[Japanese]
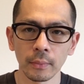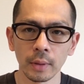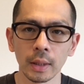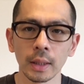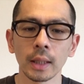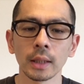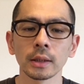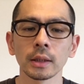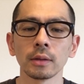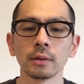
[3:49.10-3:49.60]
い
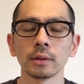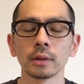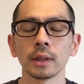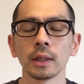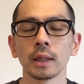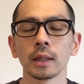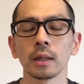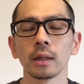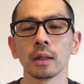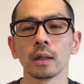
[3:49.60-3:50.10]
らっしゃるんです
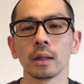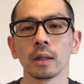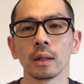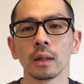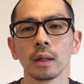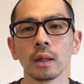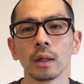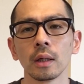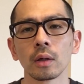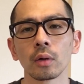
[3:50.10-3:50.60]
ね。
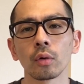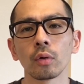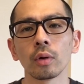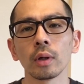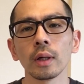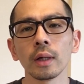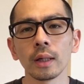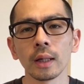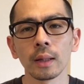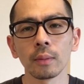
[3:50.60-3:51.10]
こ
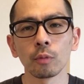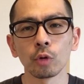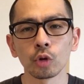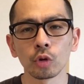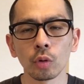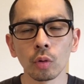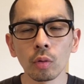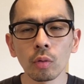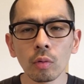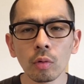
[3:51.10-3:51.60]
れね、も
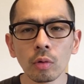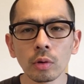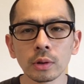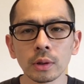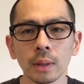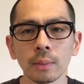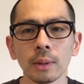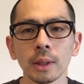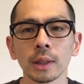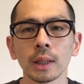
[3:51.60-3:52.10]
うどこを
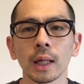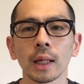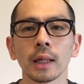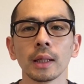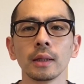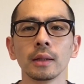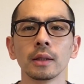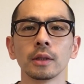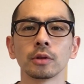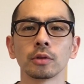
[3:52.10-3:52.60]
責めた
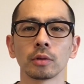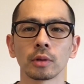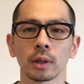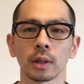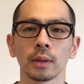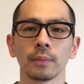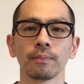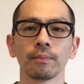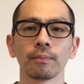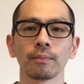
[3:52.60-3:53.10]
らいいんでしょう
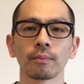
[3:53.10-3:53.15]
か。